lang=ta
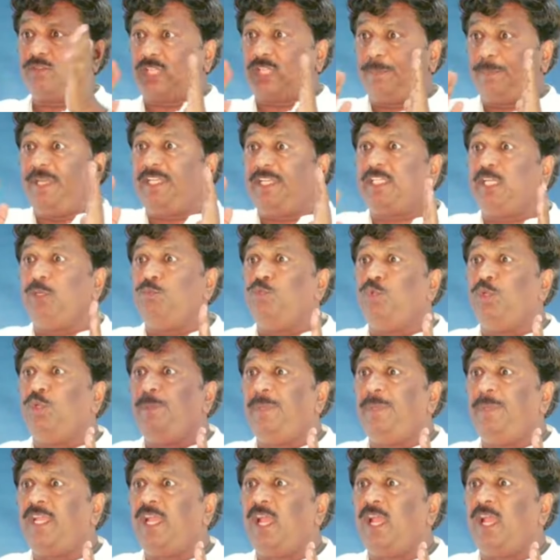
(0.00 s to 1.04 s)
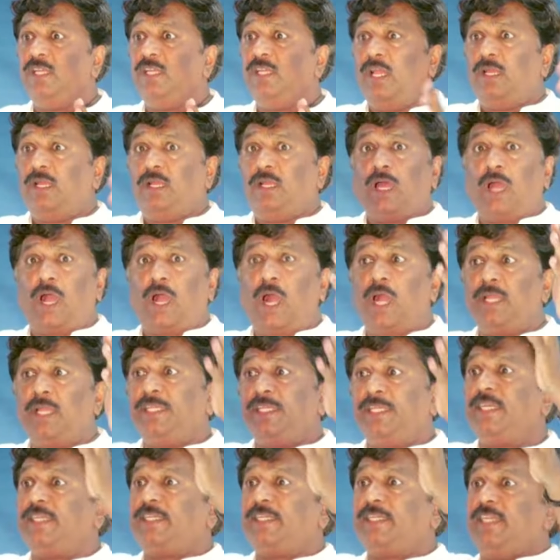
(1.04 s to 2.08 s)
சபைக்கு முன்பே
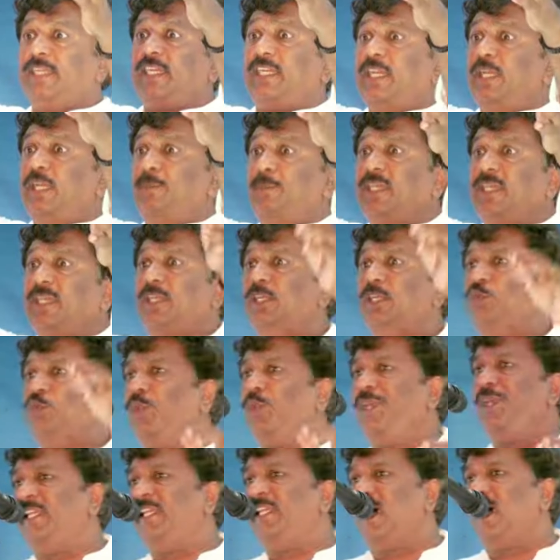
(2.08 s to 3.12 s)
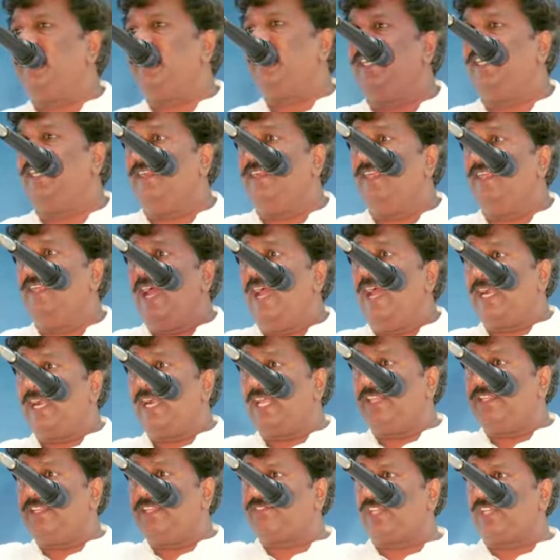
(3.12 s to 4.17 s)
ஆயிரக்கணக்கிலே மக்கள் கூடுகிறார்கள்
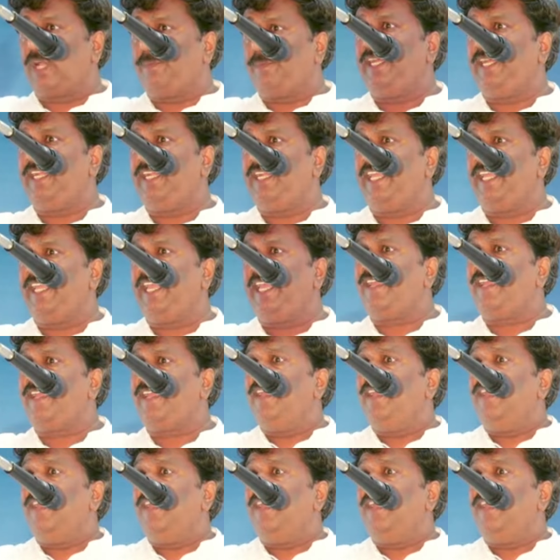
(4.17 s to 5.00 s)
ஆனால் அந்த சபையிலே